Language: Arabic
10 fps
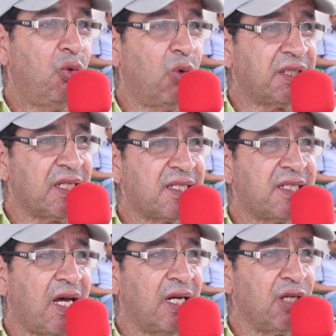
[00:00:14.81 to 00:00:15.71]

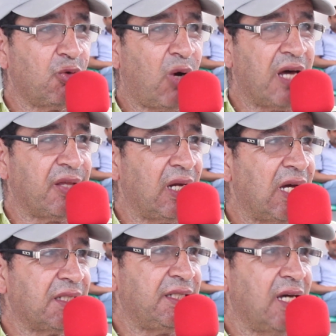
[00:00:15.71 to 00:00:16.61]
وتستعرض
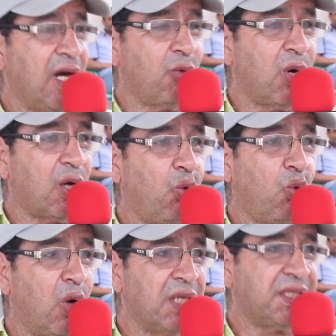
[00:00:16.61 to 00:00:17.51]
عضلاتها
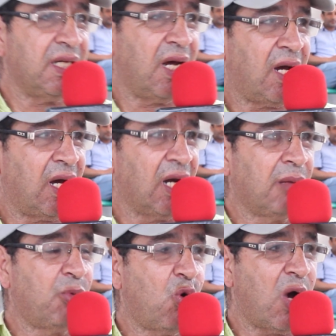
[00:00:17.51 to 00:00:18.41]
وقواتها على
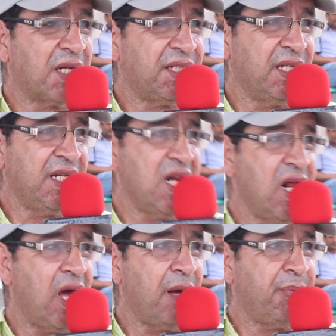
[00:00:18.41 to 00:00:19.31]

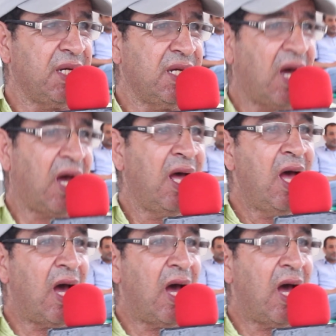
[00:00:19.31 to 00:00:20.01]
المواطنين الأبرياء